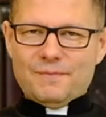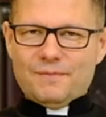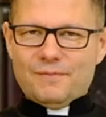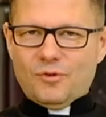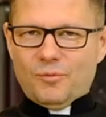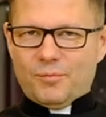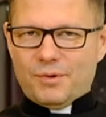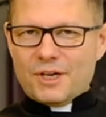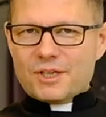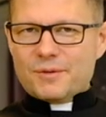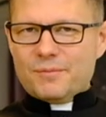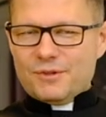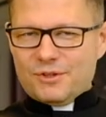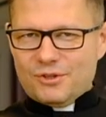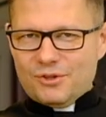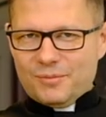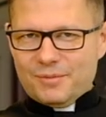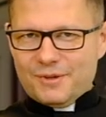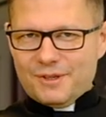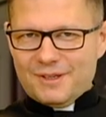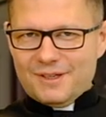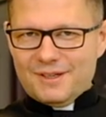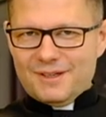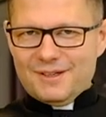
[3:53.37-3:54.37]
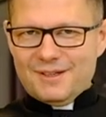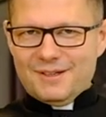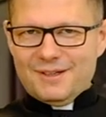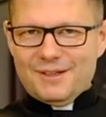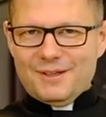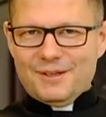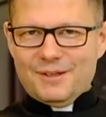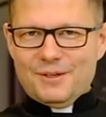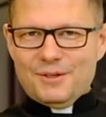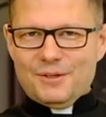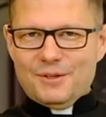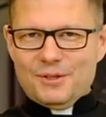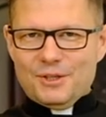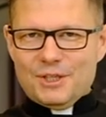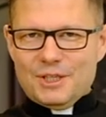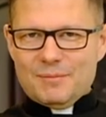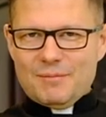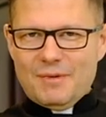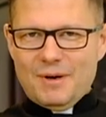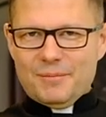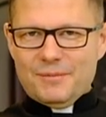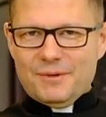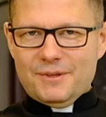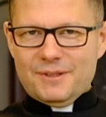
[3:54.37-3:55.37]
Wyobraźmy sobie, że
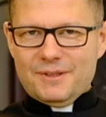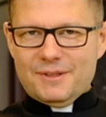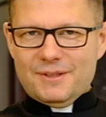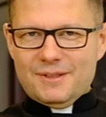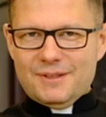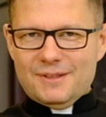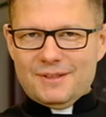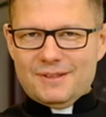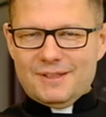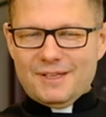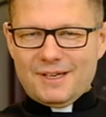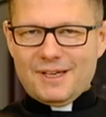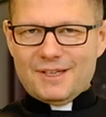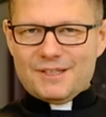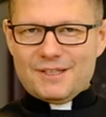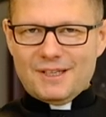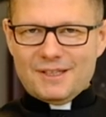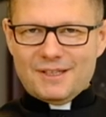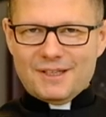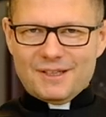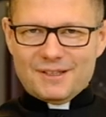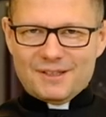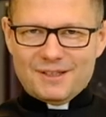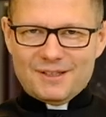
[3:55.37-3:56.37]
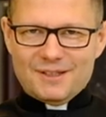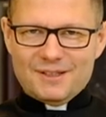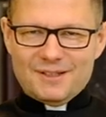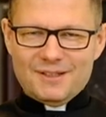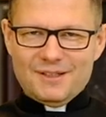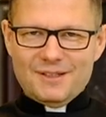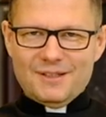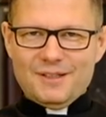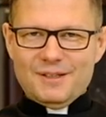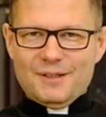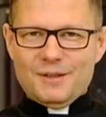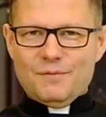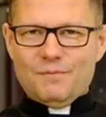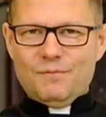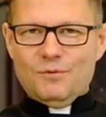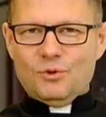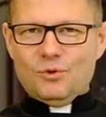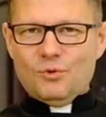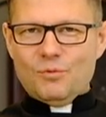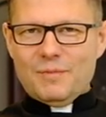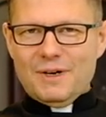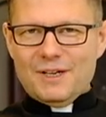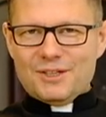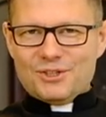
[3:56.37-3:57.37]
mamy takie zadanie:
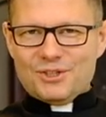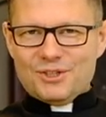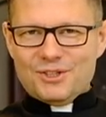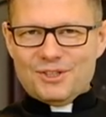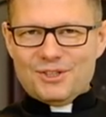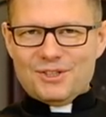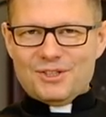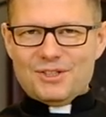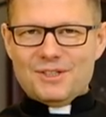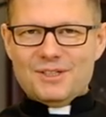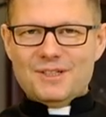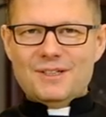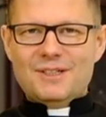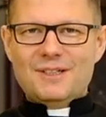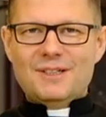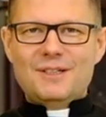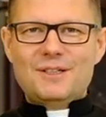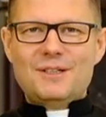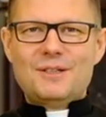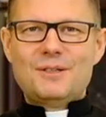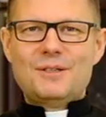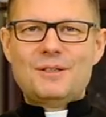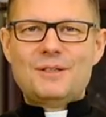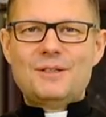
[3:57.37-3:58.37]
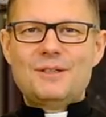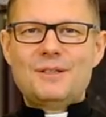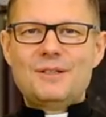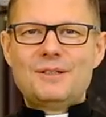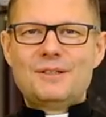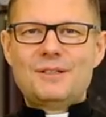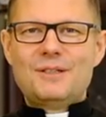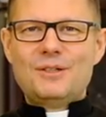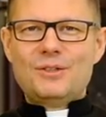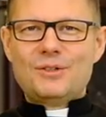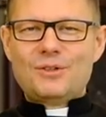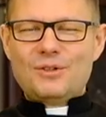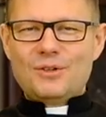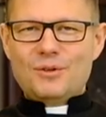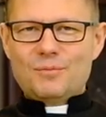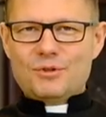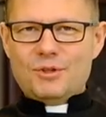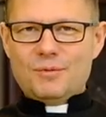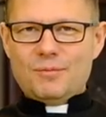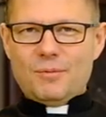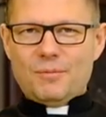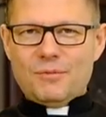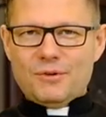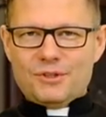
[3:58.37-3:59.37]
wytłumaczyć tylko przy
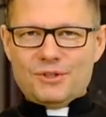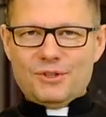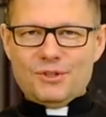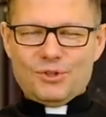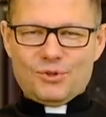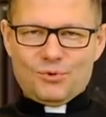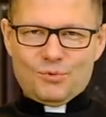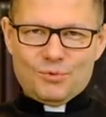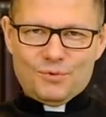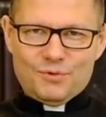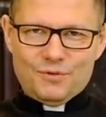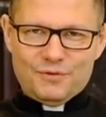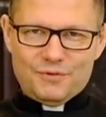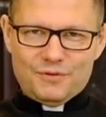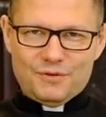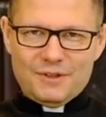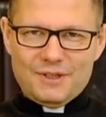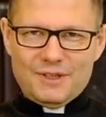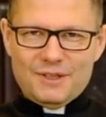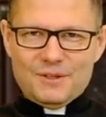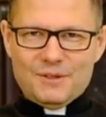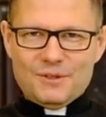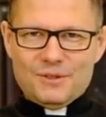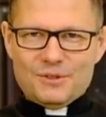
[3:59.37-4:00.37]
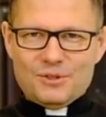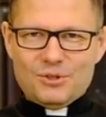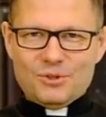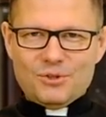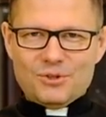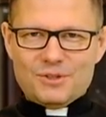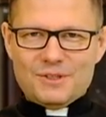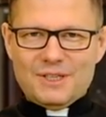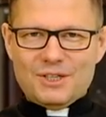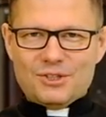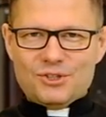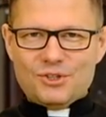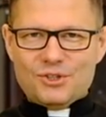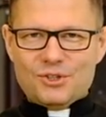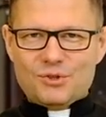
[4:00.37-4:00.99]
pomocy słów, co to znaczy